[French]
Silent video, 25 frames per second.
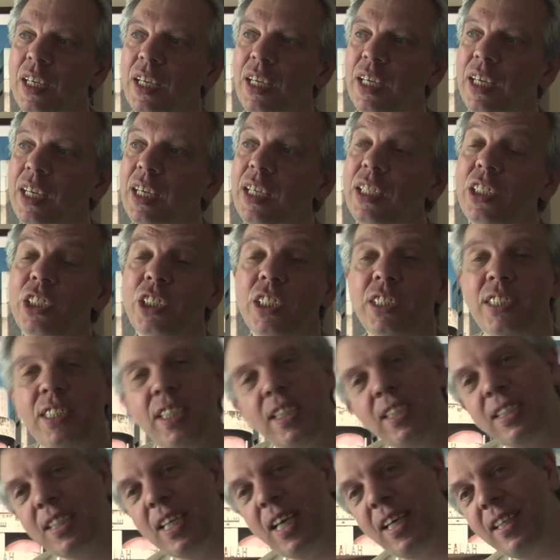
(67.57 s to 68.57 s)
Et j'étais
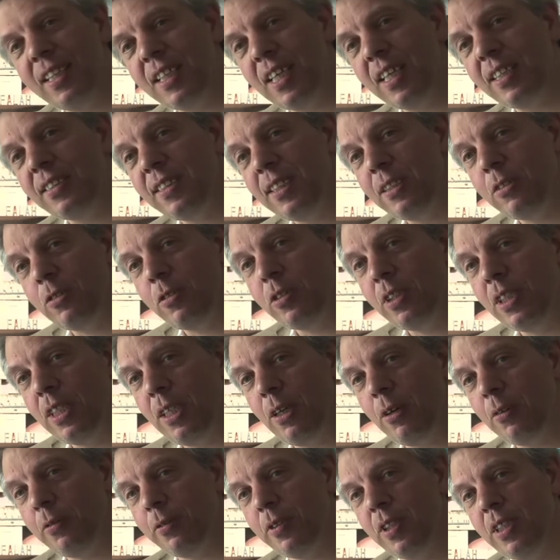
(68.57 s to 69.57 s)
très très étonné en
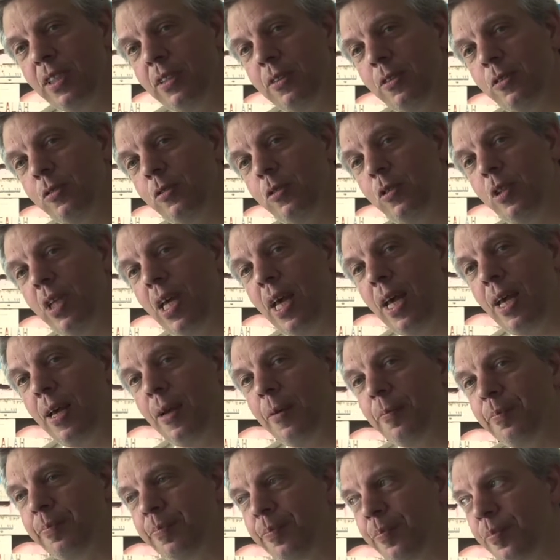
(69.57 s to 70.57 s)
fait de la,
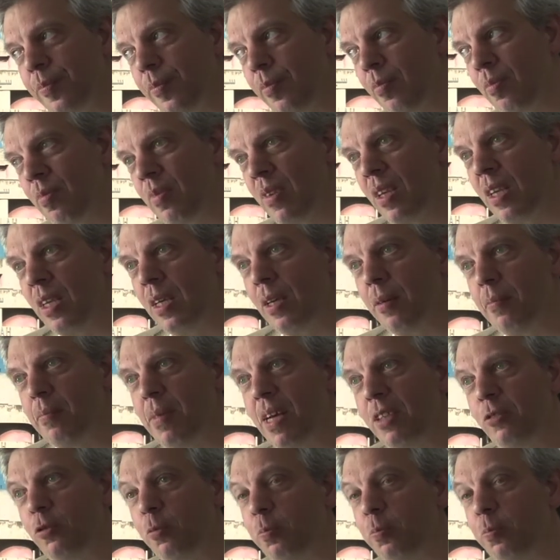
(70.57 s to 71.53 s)
bah, du